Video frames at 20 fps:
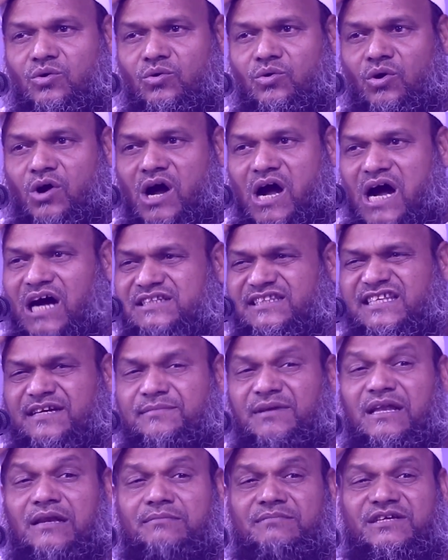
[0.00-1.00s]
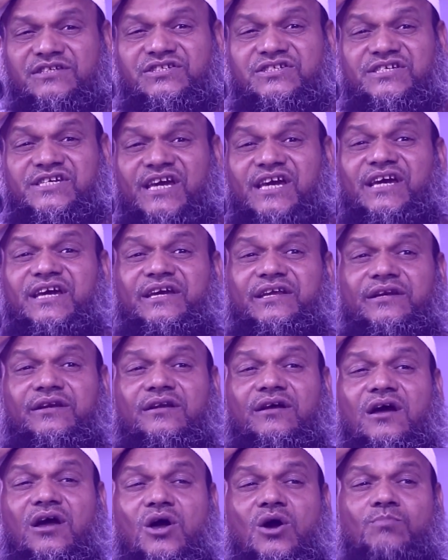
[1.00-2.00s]
ও আতিমিল মিসকিন
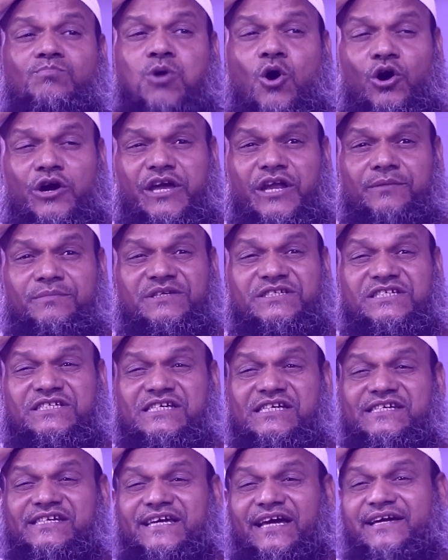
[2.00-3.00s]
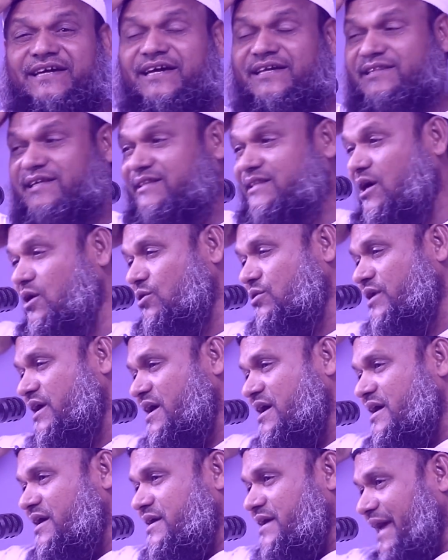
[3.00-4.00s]
ফকির মিসকিনকে খেতে দাও
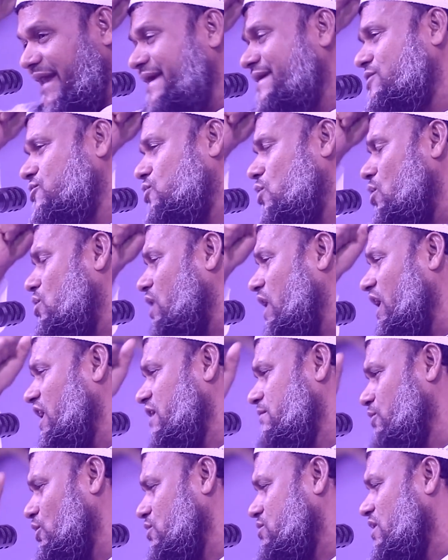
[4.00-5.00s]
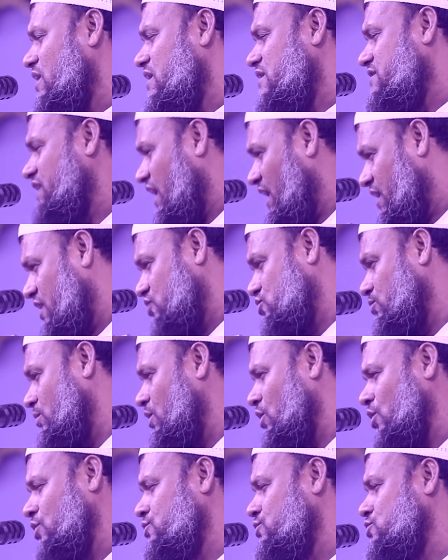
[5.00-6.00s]
এরিক্য কালবক তাহলে
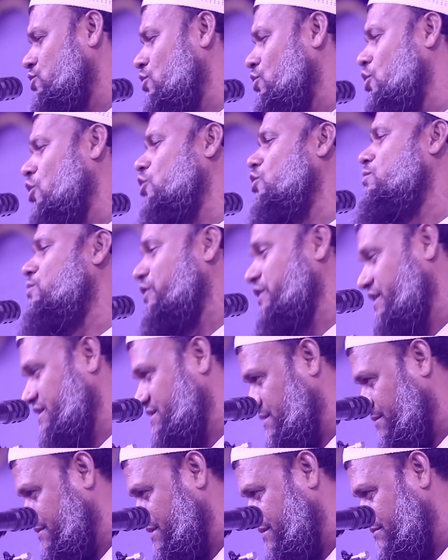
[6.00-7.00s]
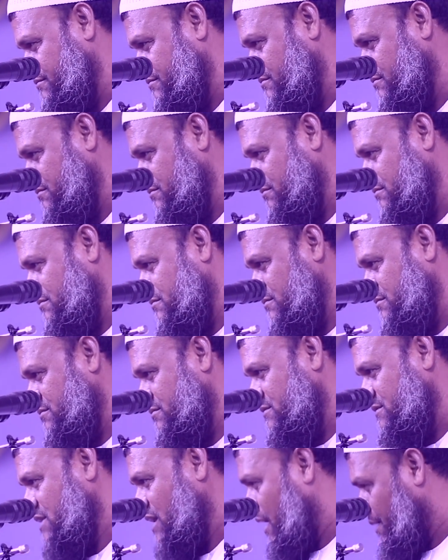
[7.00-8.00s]
তোমার অন্তর নরম হয়ে যাবে
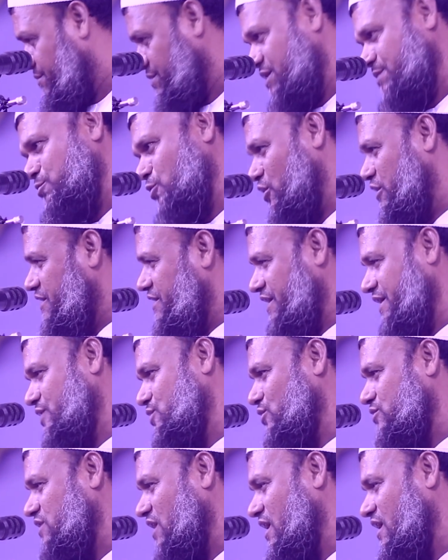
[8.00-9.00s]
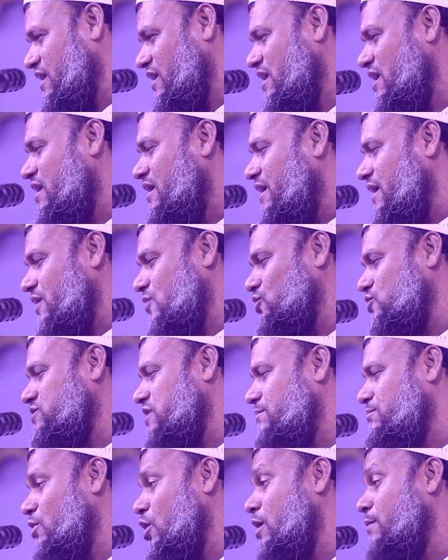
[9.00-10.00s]
আমি বলিনি এই কথা এই
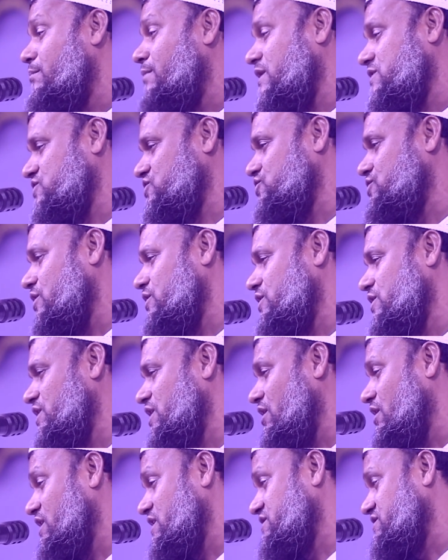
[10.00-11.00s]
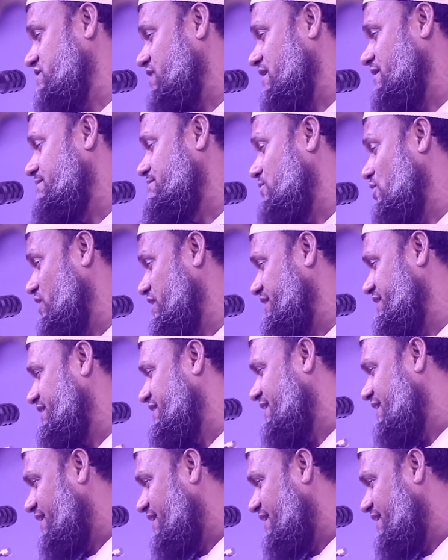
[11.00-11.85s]
কথা মোহাম্মদ সাল্লাহ আলি সাল্লাম বলেন